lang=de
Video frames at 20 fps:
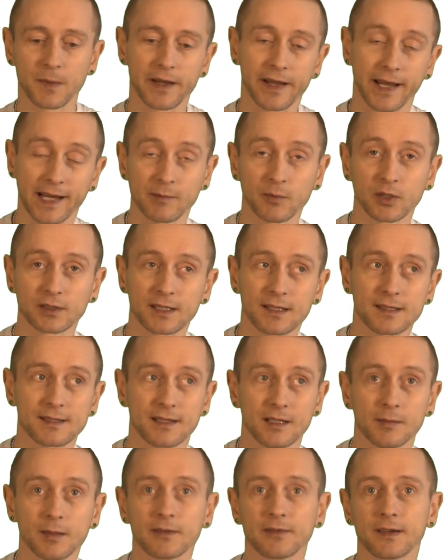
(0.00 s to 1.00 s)
mal Ninebot das
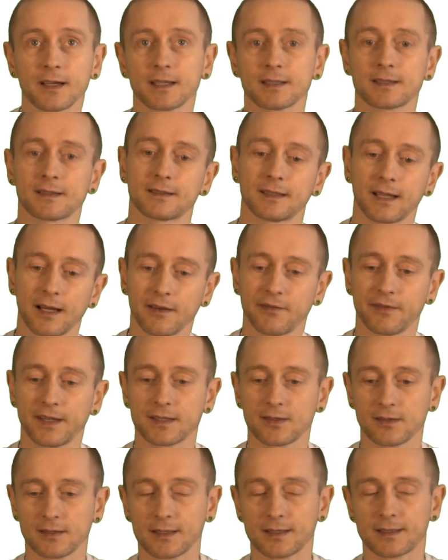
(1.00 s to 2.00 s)
selber weiß, ja,
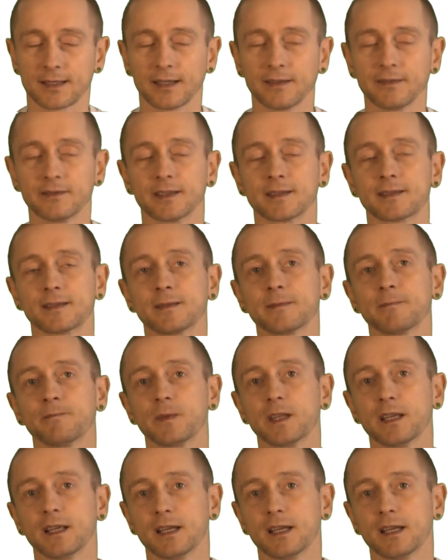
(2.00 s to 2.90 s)
wer soll es dann wissen?